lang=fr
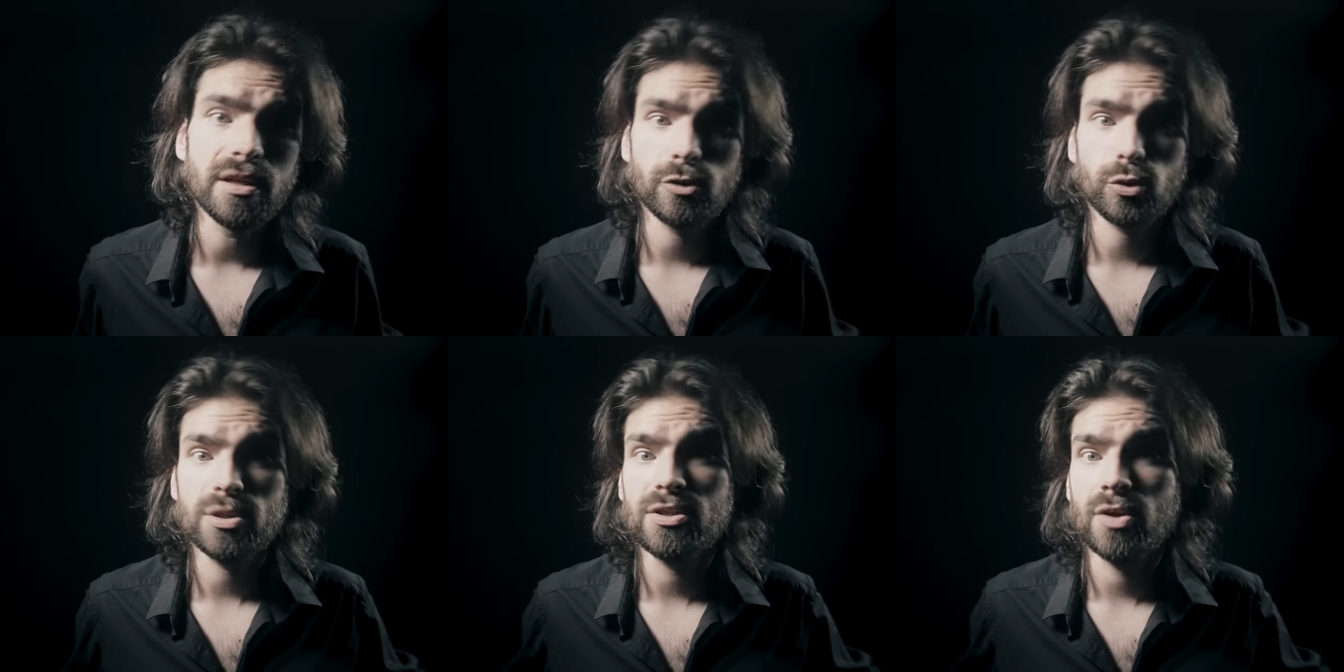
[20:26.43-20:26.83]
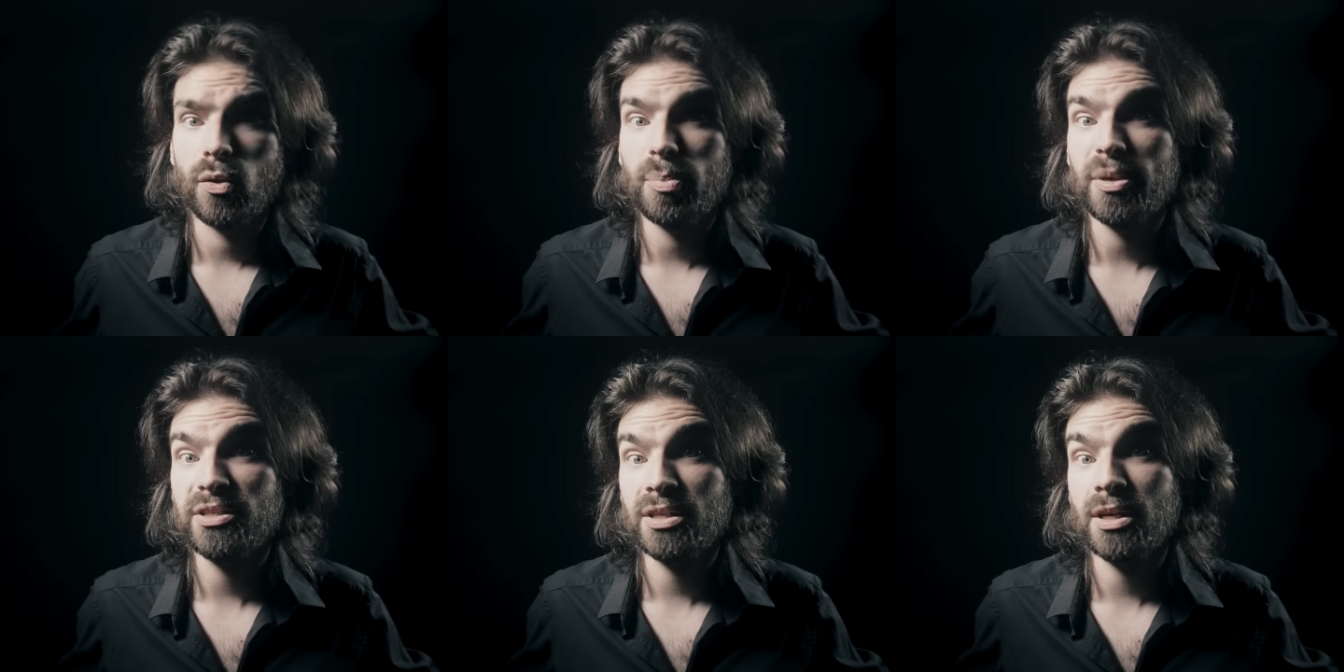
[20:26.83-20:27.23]
détruisant au
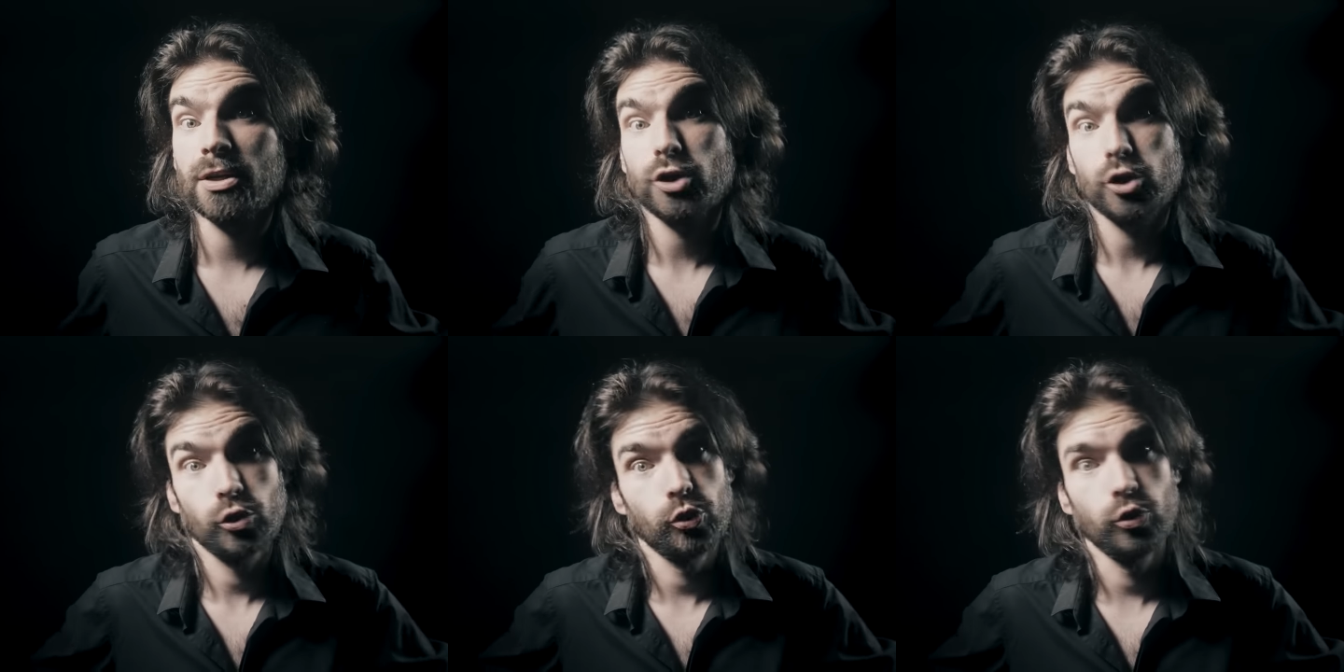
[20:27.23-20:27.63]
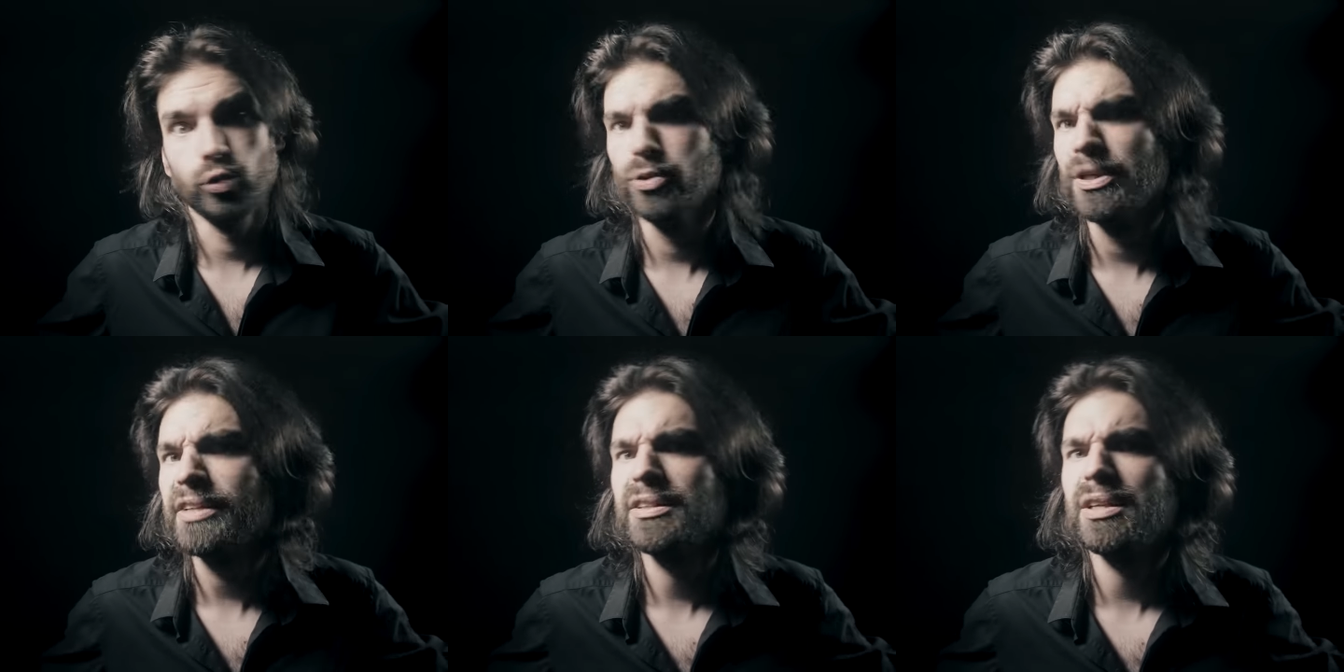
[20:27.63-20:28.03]
passage
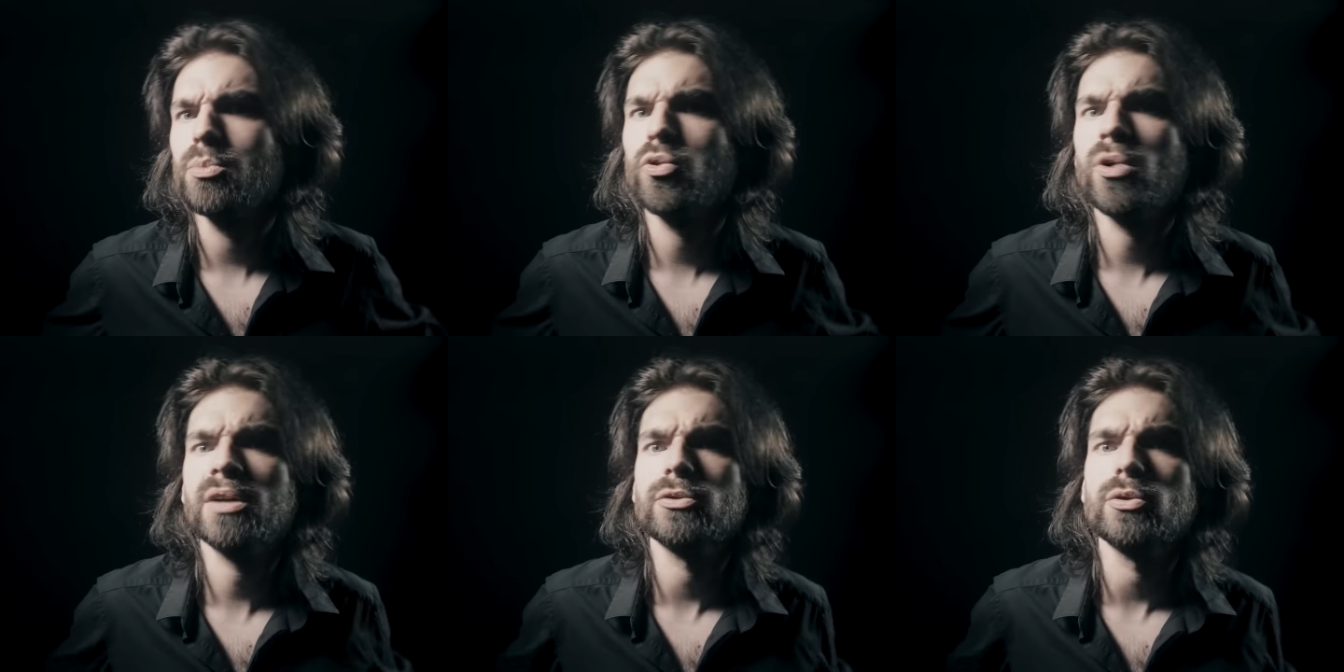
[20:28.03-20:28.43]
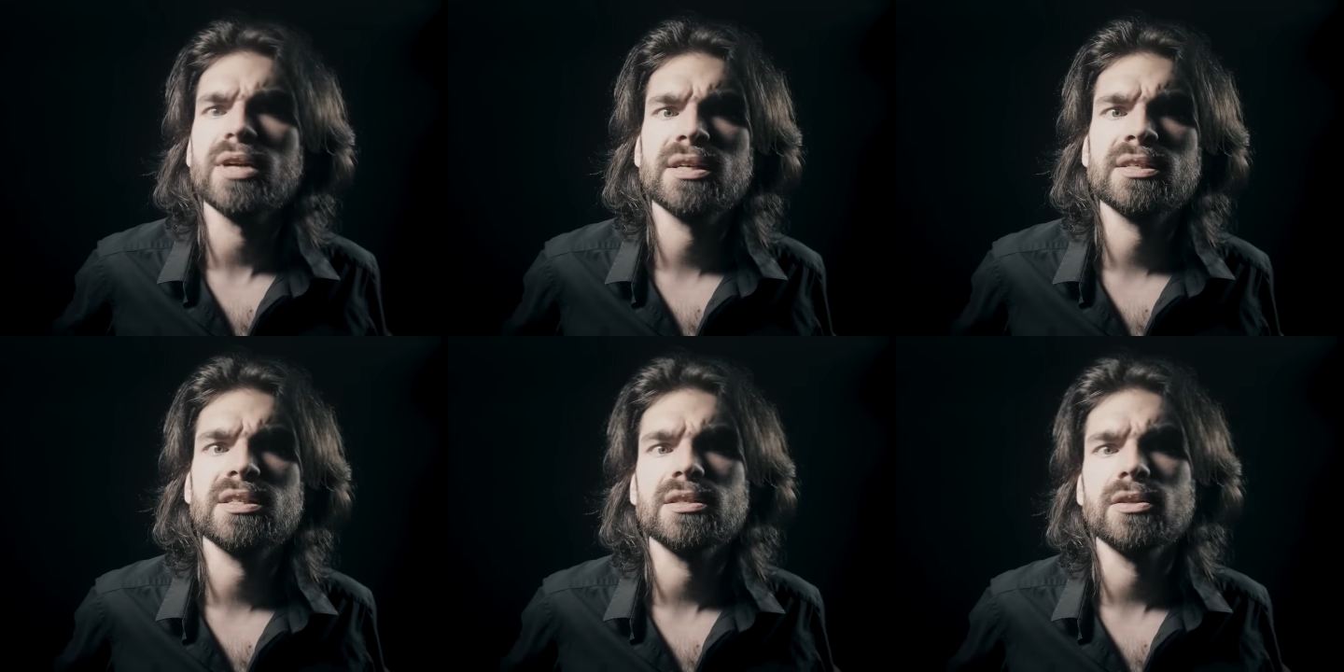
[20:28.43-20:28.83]
tous les témoins de
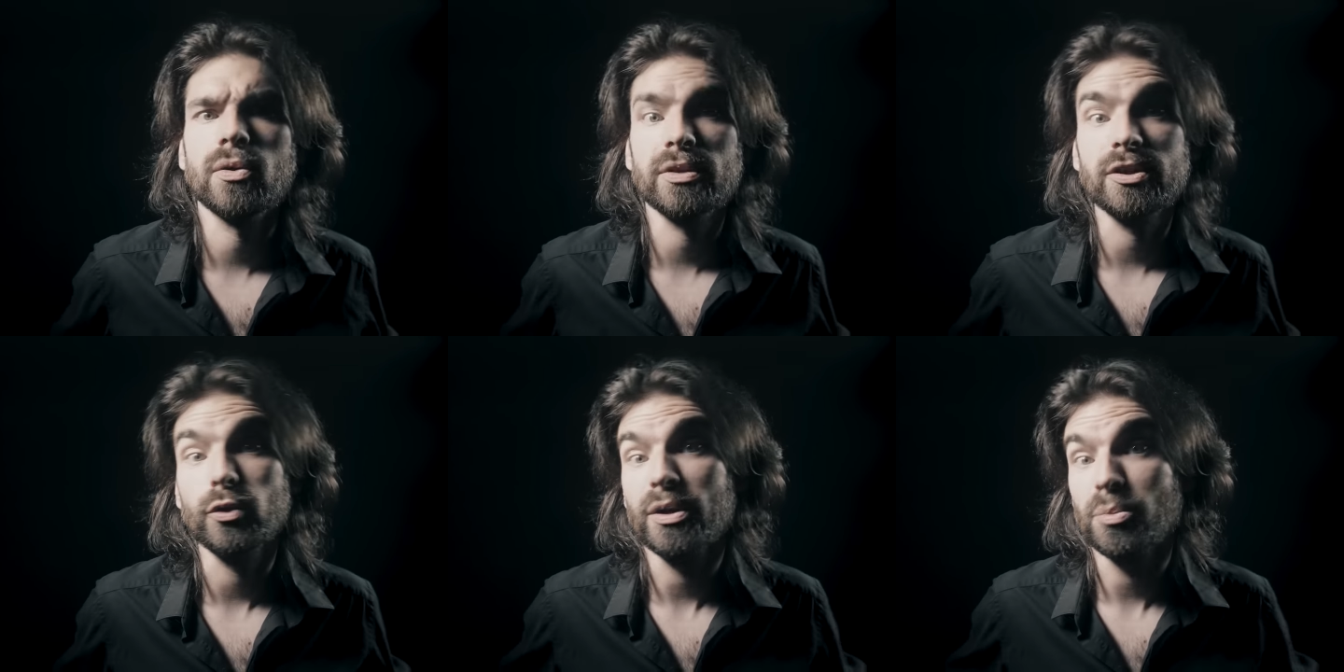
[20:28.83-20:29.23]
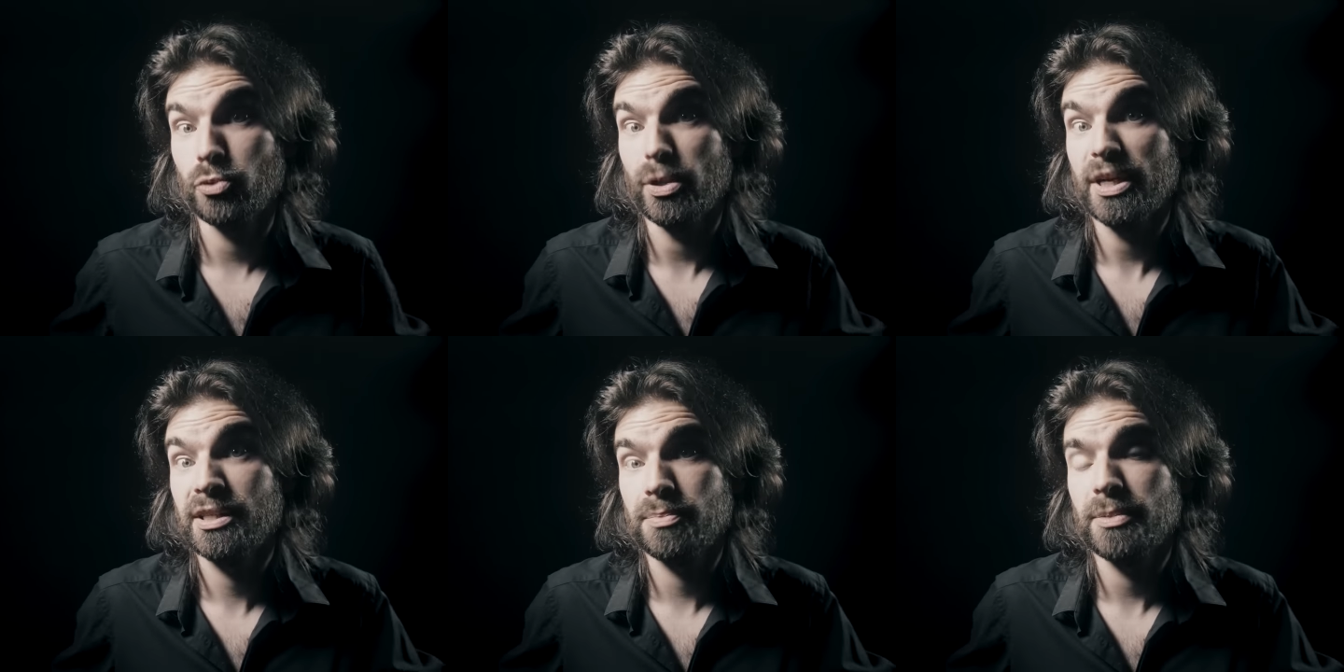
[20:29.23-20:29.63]
l'accident qui auraient
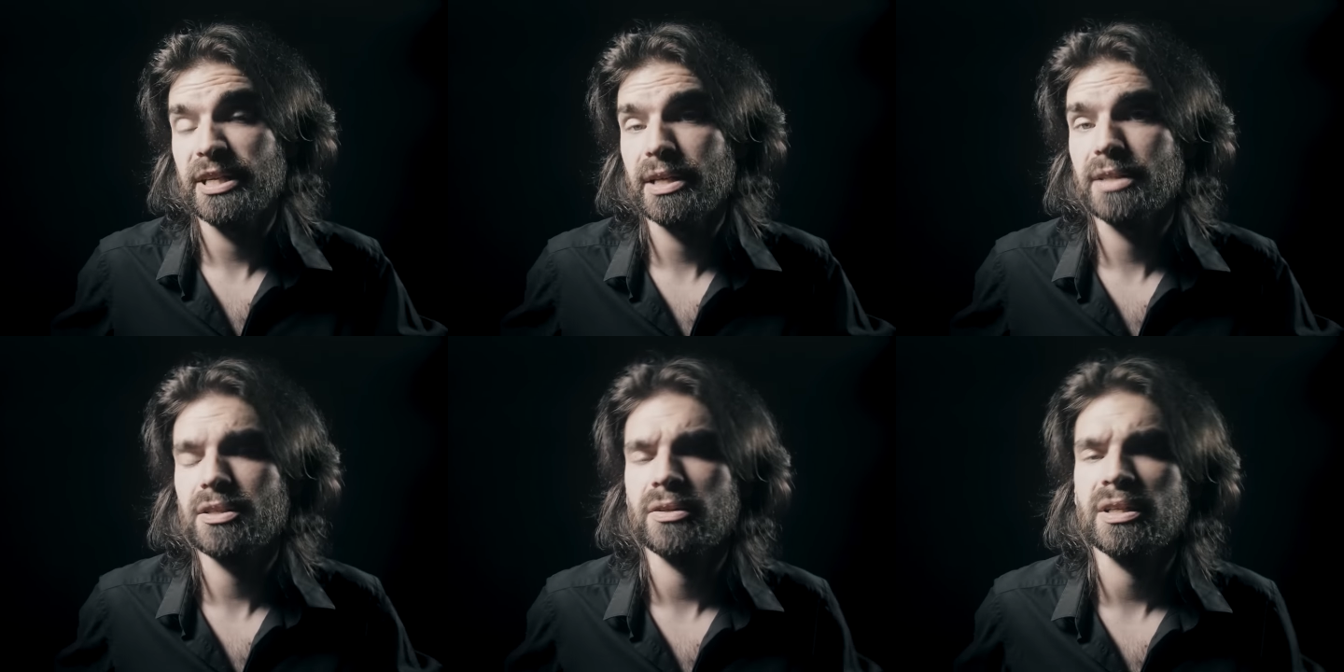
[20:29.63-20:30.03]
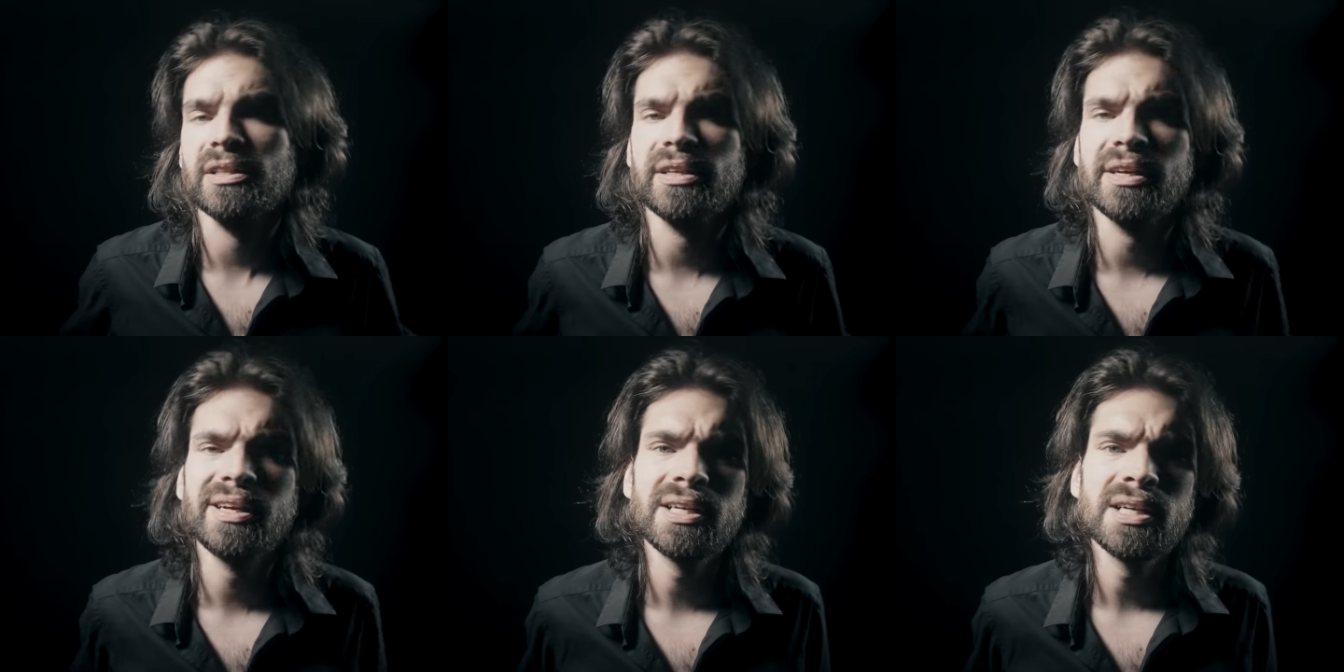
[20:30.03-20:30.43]
pu expliquer que c'en
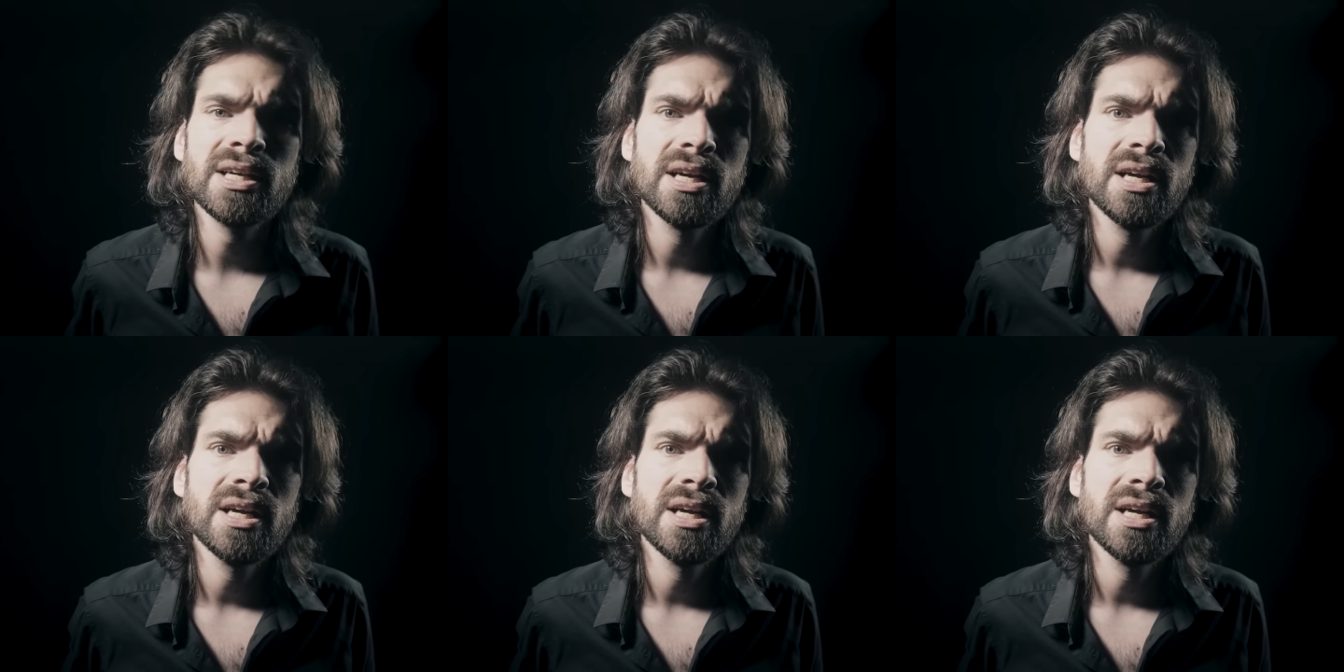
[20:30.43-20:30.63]
était un,